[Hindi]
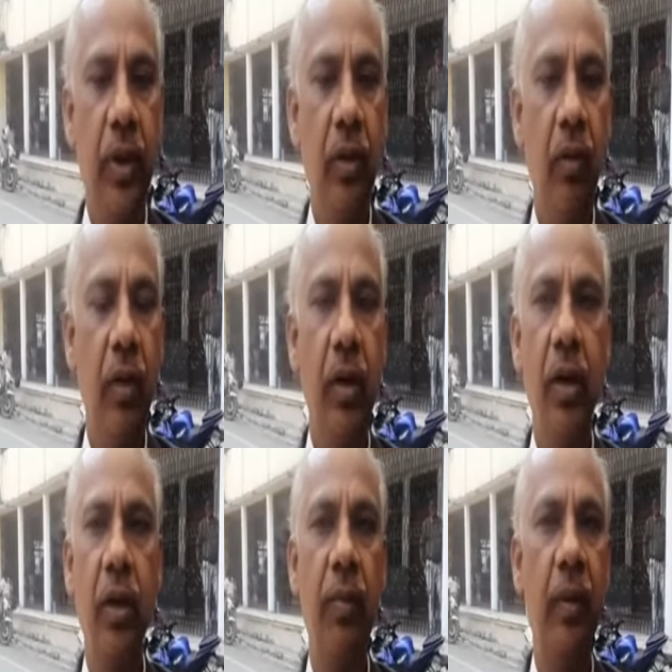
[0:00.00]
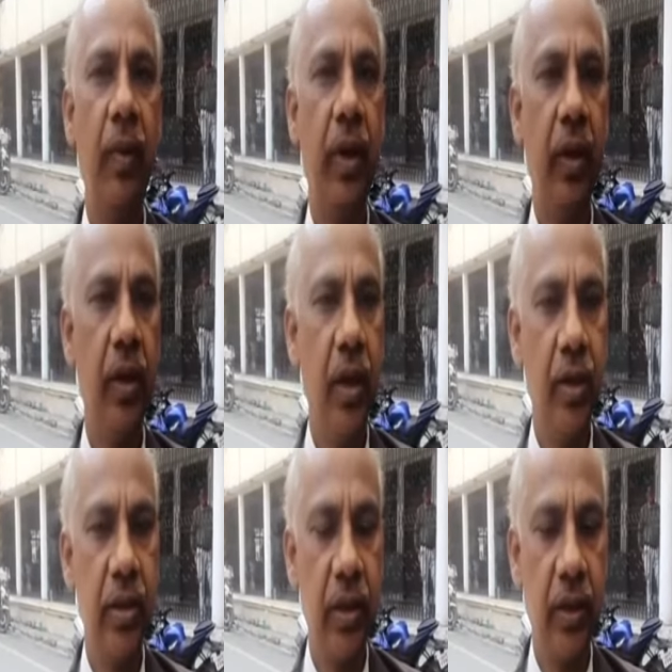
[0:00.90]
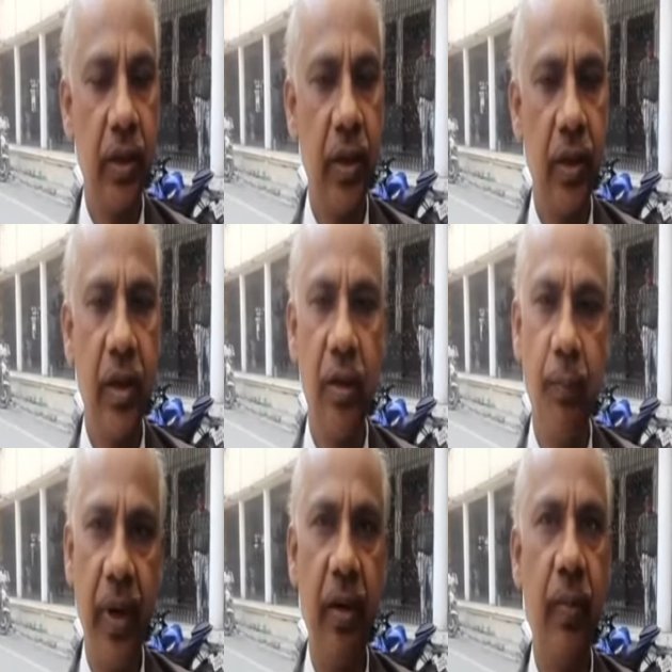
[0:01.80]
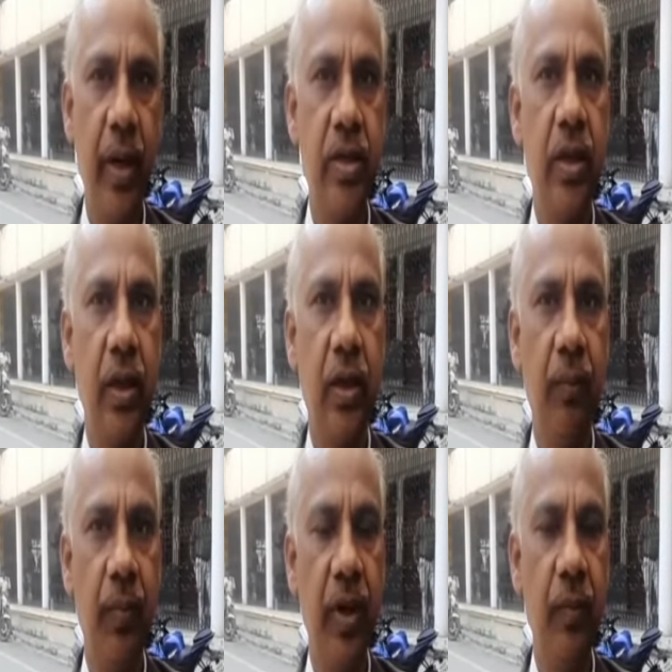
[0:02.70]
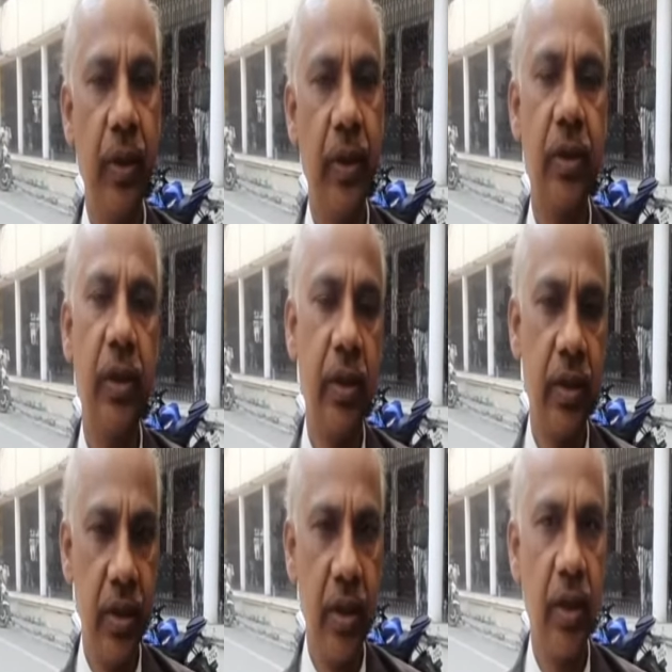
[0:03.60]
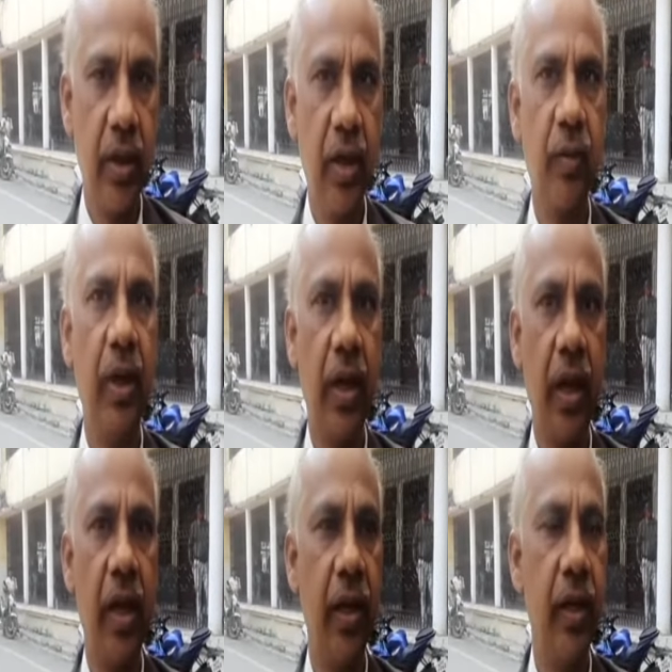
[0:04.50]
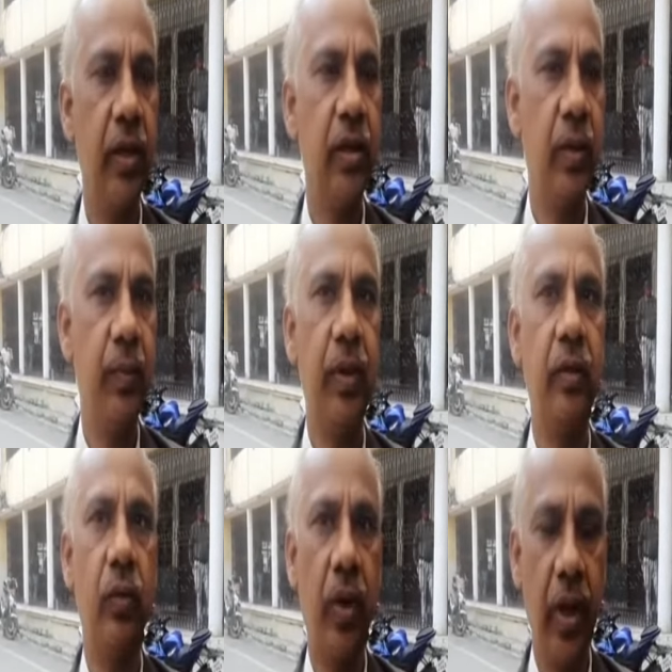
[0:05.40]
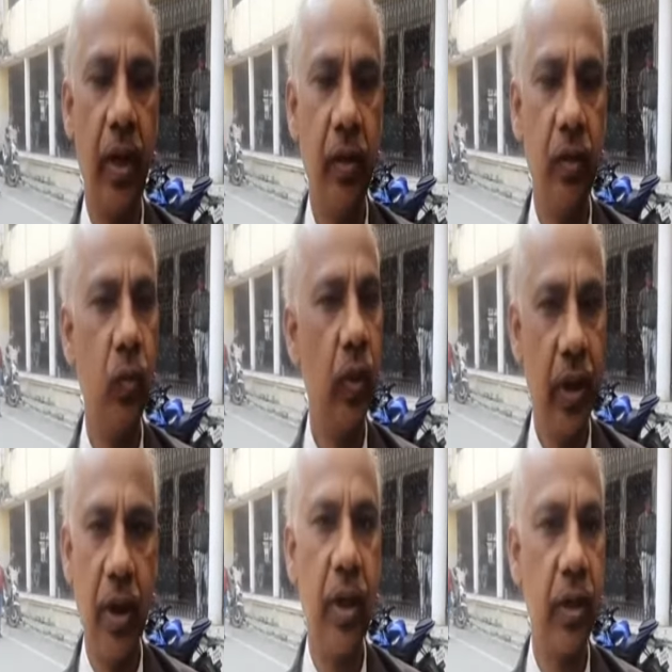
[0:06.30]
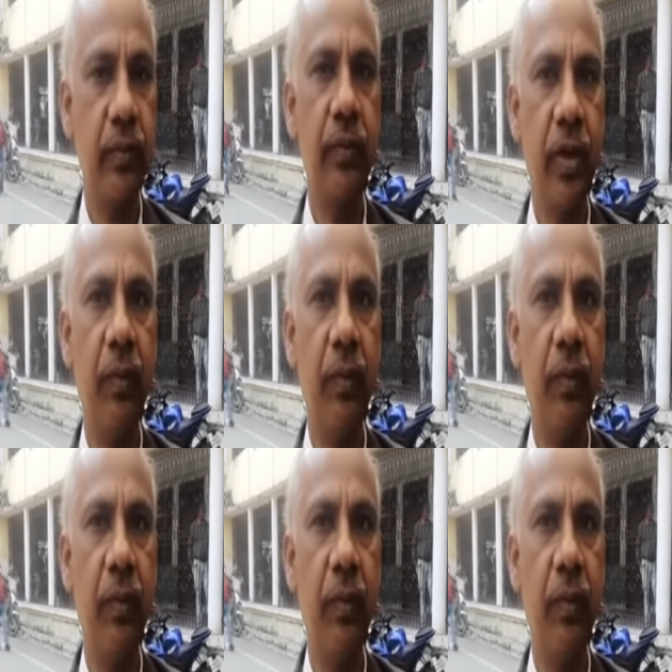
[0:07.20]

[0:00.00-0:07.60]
मनी लॉन्ड्रिंग के मामले का जहाँ तक है कि कंप्लेन वाइज है कंप्लेन में कितने कितने अलग अलग भी लगाए गए हैं कितने पर जो आया है तो वो अलग अलग